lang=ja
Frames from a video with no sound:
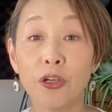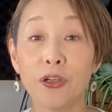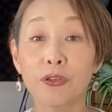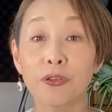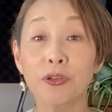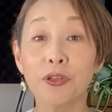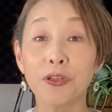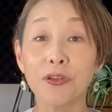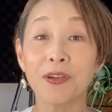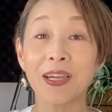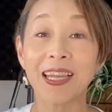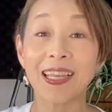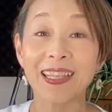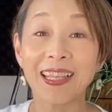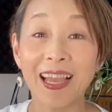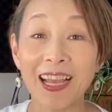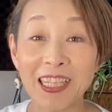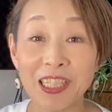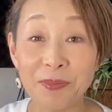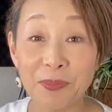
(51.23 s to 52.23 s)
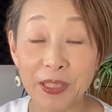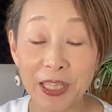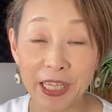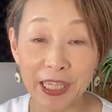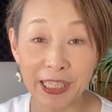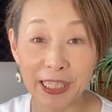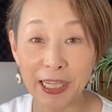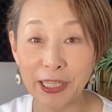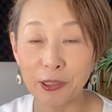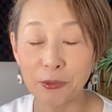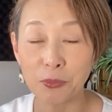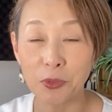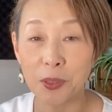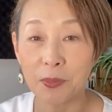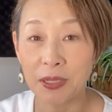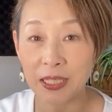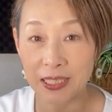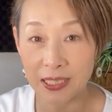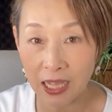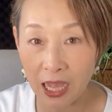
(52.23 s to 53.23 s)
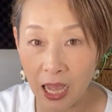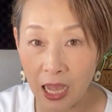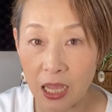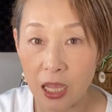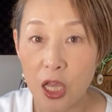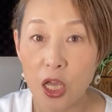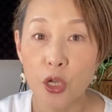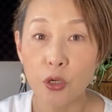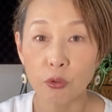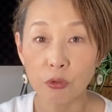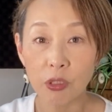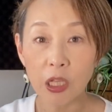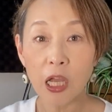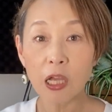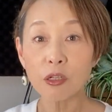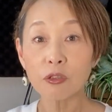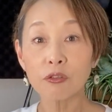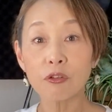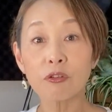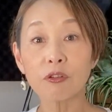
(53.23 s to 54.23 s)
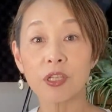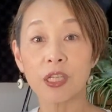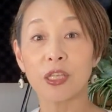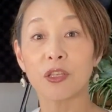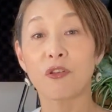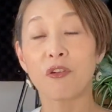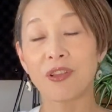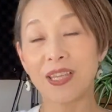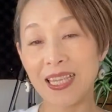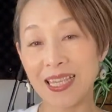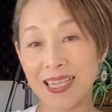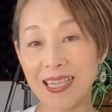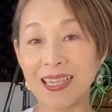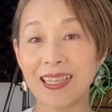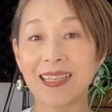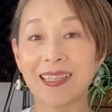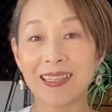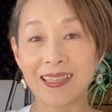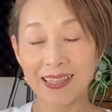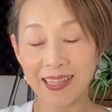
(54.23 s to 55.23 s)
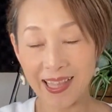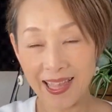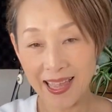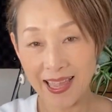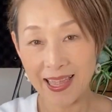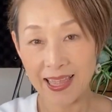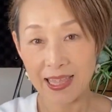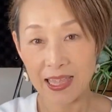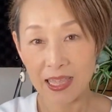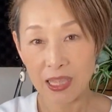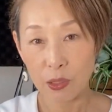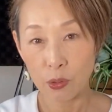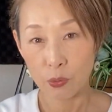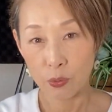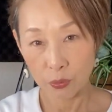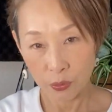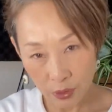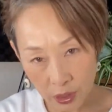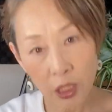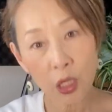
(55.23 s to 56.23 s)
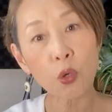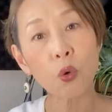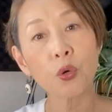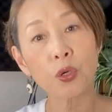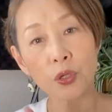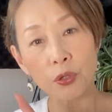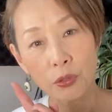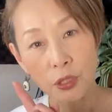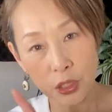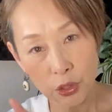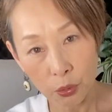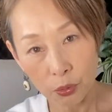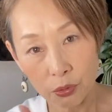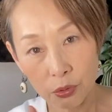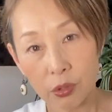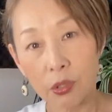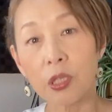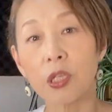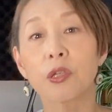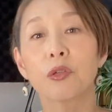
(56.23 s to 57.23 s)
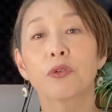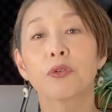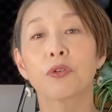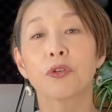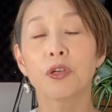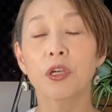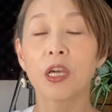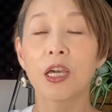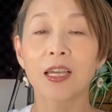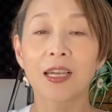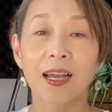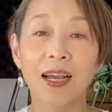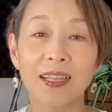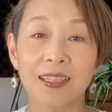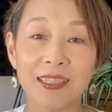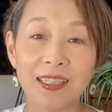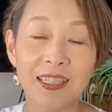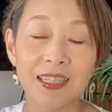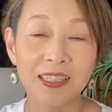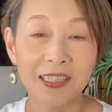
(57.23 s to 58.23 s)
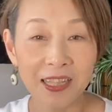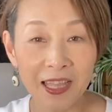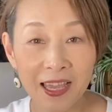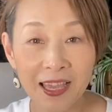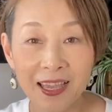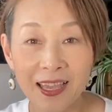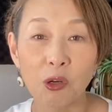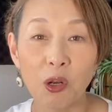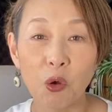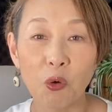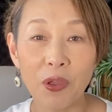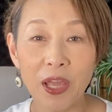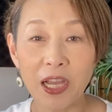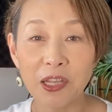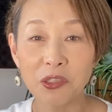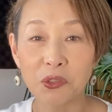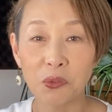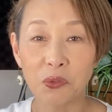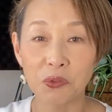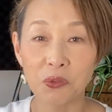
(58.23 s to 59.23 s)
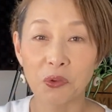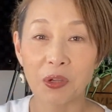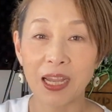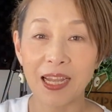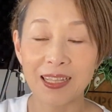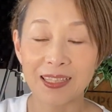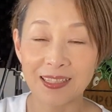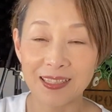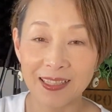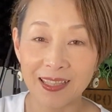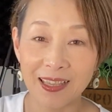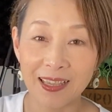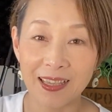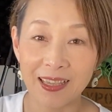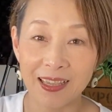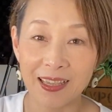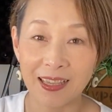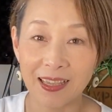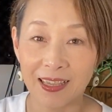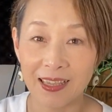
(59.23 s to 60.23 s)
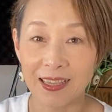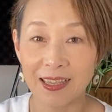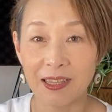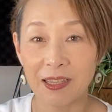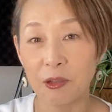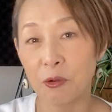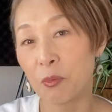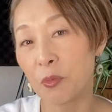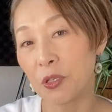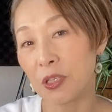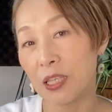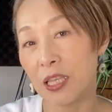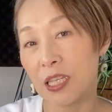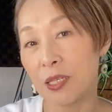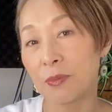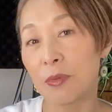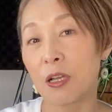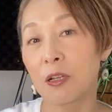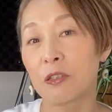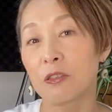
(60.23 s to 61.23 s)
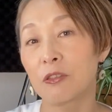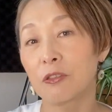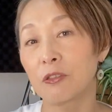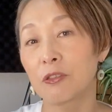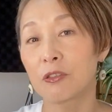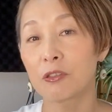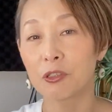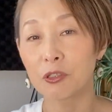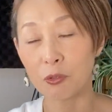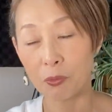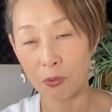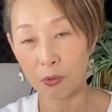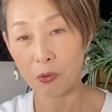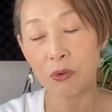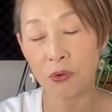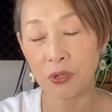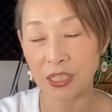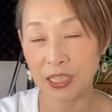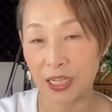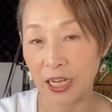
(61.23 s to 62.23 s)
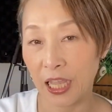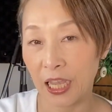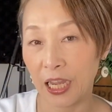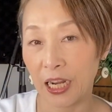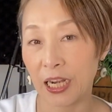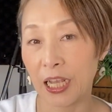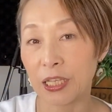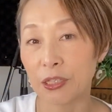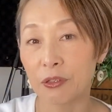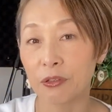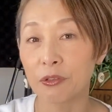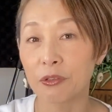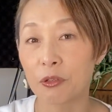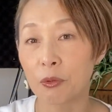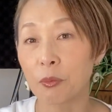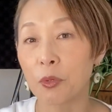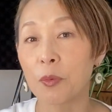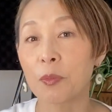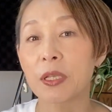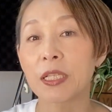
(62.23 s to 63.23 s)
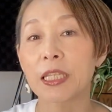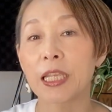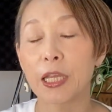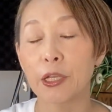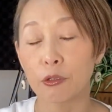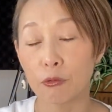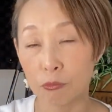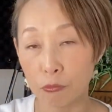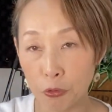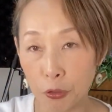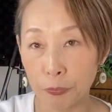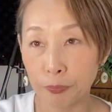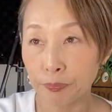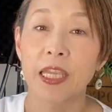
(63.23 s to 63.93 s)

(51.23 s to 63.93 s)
というわけで始めていきたいと思いますが、歌う時の息って腹式呼吸でしょっていう感じにね、これお約束の感じで、えー、思ってしまう人も多いんじゃないかなというふうに思いますけれども、